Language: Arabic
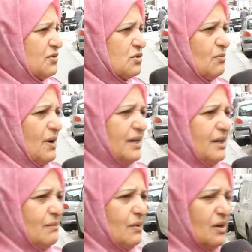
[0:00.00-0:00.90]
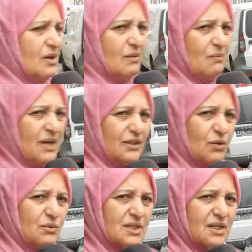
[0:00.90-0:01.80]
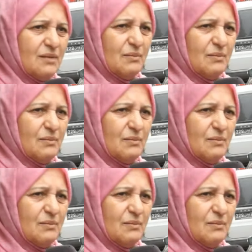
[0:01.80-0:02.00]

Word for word: شو معناه مع توصل